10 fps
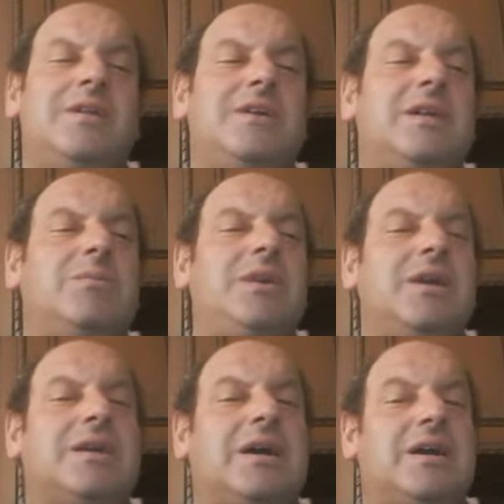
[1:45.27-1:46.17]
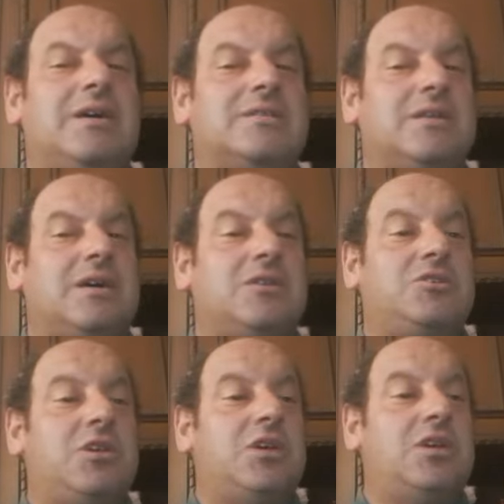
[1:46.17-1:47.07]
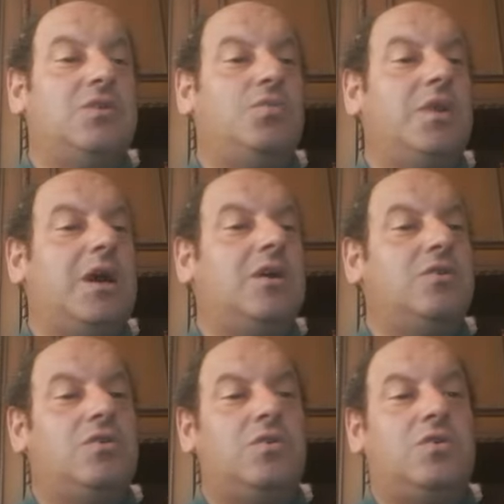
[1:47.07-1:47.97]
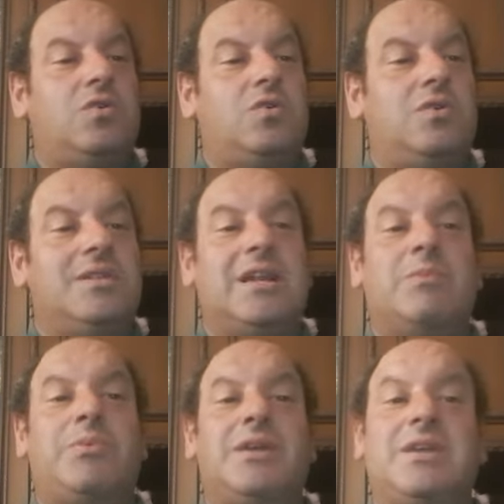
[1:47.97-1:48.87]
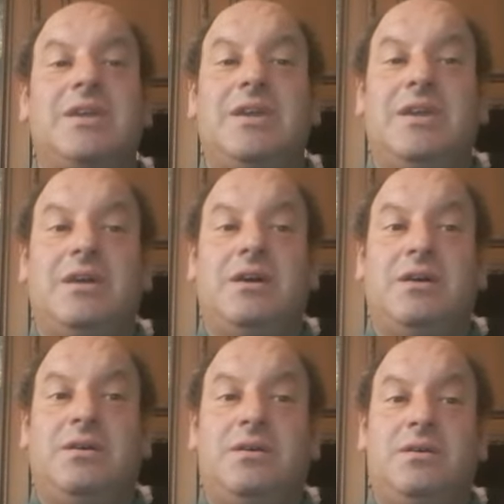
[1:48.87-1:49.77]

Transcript: Nella mia casa c'è un angolo della preghiera?